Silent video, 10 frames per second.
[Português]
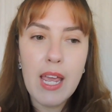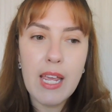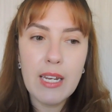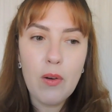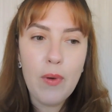
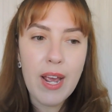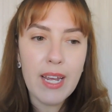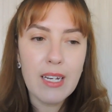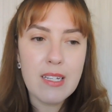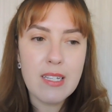e não é
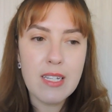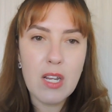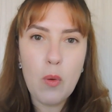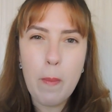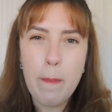aquele
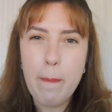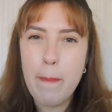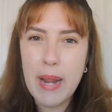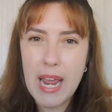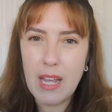cílio
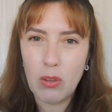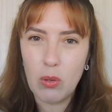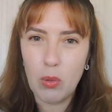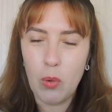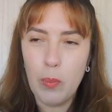
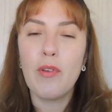preto.